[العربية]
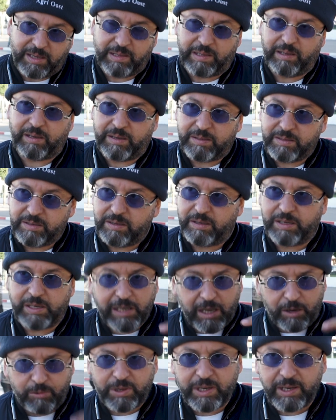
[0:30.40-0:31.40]
هذه القضيه
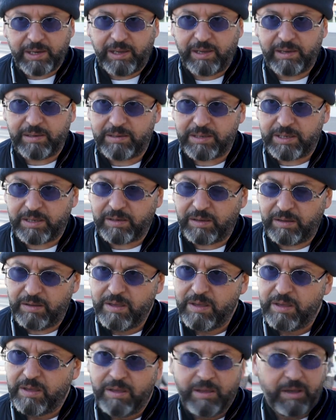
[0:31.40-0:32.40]
يلقاو لها الحل ديالها
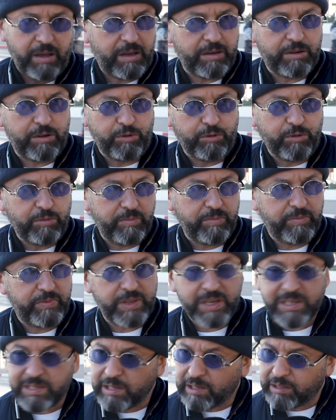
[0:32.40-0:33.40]
انهم
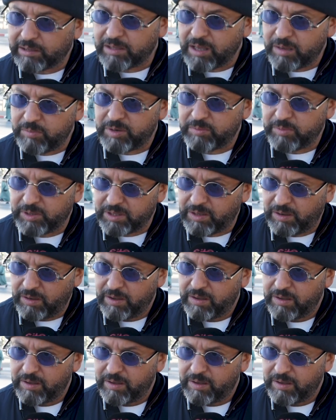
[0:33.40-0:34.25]
الناس اللي خدامين بعدا